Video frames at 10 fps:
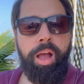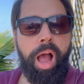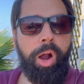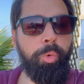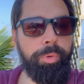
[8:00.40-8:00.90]

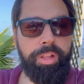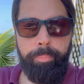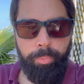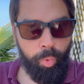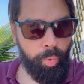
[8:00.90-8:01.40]
a comida é
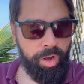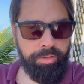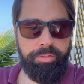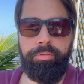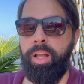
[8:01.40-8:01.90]
boa,
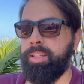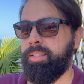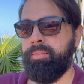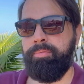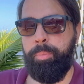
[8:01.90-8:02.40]

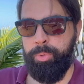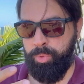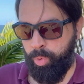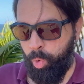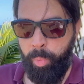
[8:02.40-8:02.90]
assim, a
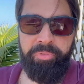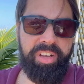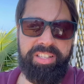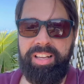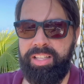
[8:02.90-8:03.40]
pessoa come,
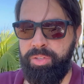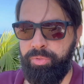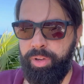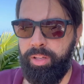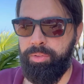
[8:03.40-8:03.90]
fica
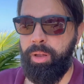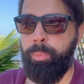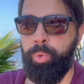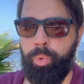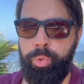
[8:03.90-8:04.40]
satisfeito,
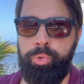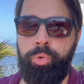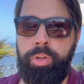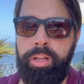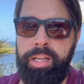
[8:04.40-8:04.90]
saboroso.
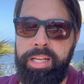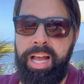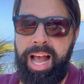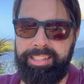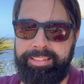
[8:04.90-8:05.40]

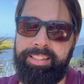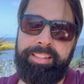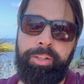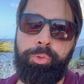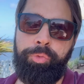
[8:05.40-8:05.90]
Atento
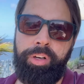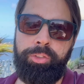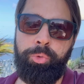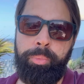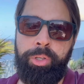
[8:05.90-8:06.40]
que eu tô
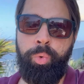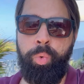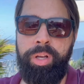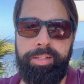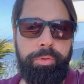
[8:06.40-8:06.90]
falando do
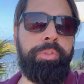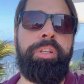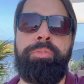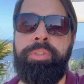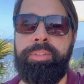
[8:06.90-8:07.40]
menu
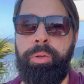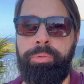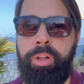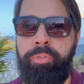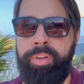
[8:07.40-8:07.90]
executivo, então
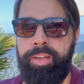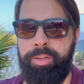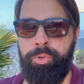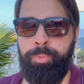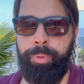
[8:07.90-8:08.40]

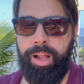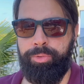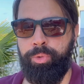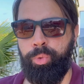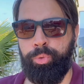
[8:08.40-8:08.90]
talvez os
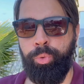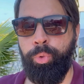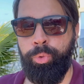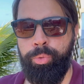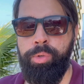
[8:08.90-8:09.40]
pratos
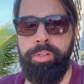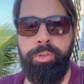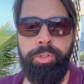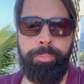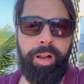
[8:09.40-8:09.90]
noturnos e
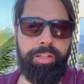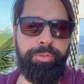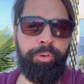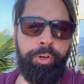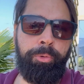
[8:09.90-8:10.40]
os pratos
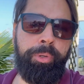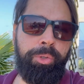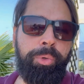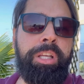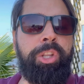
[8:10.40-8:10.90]
fora do
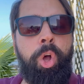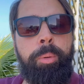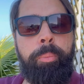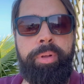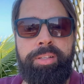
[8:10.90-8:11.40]
menu, que
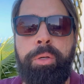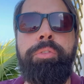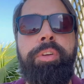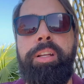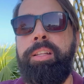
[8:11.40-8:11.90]
normalmente são
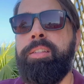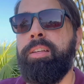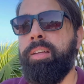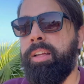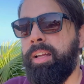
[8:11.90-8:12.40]
diferentes,
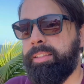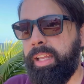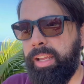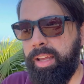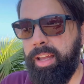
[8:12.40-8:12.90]

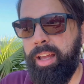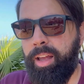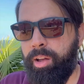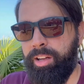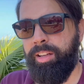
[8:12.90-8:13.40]

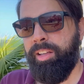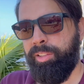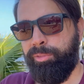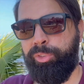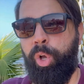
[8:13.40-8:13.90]
tenha
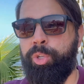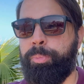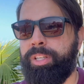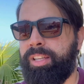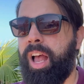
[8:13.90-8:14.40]
toque
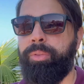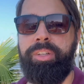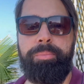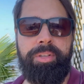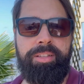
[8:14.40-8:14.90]
especial,
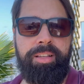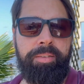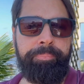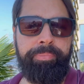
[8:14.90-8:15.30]
digamos assim.